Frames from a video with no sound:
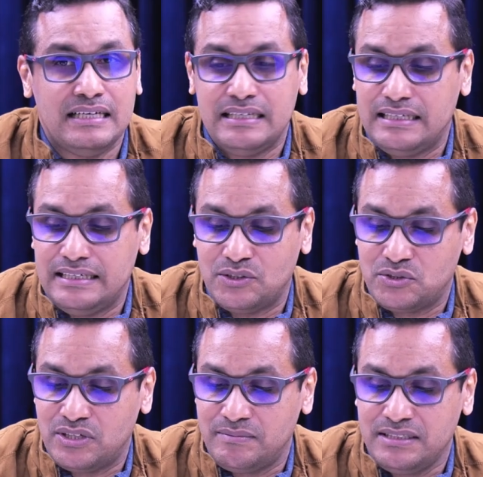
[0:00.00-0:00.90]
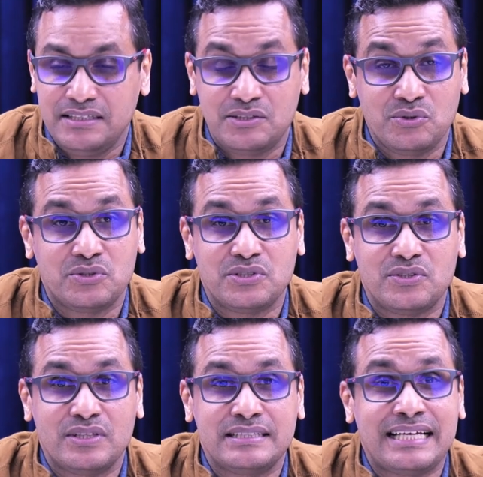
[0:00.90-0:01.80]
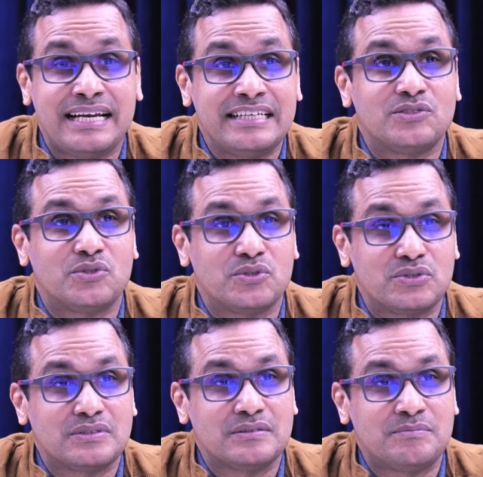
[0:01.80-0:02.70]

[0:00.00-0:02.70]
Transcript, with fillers: y no solamente de estudios, sino de talentos